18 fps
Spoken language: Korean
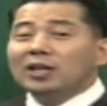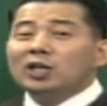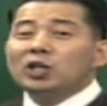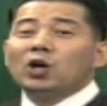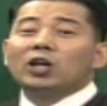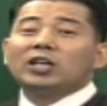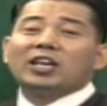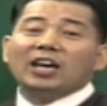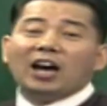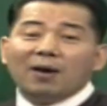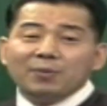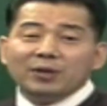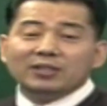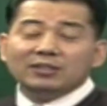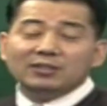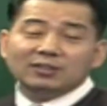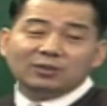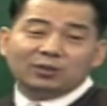이렇게
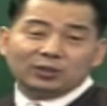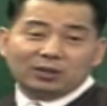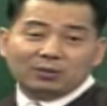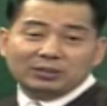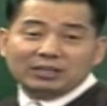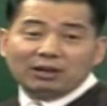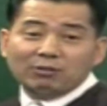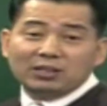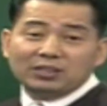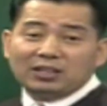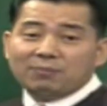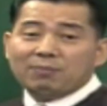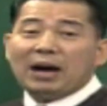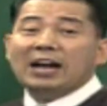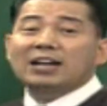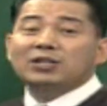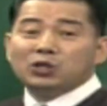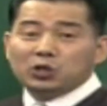하면은 어떡하면 싸우려다
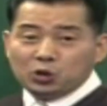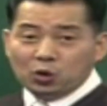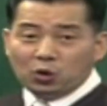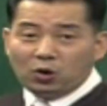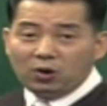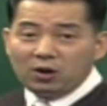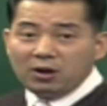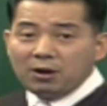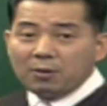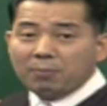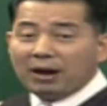말죠.